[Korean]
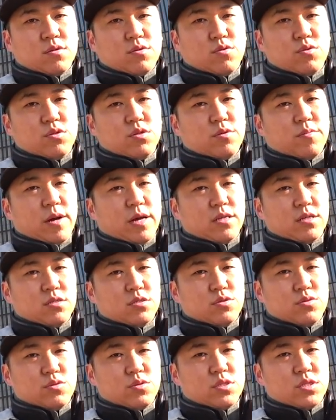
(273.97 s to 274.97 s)
오히려
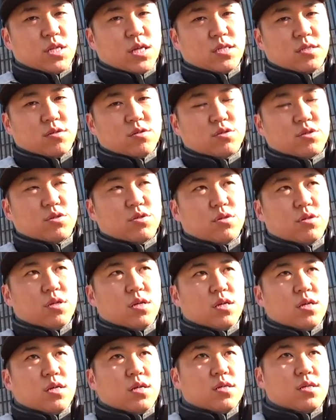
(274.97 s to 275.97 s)
마이너스 요인이 되는 거죠.
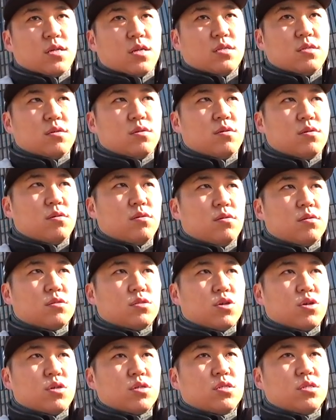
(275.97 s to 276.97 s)
그래서
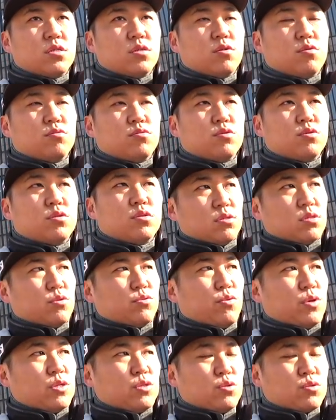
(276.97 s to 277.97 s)
저 같은 경우는
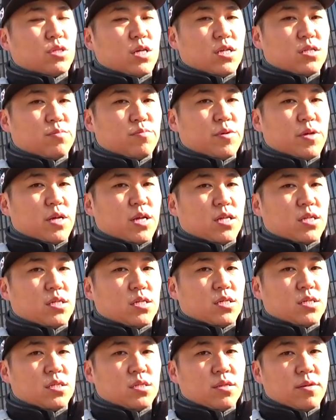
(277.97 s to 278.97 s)
왼쪽
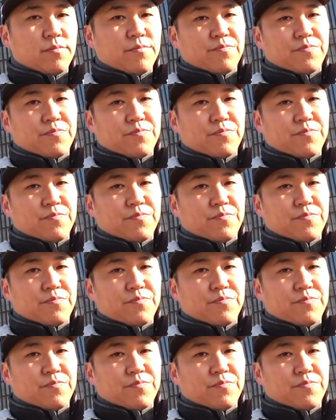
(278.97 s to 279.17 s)
사이드백에는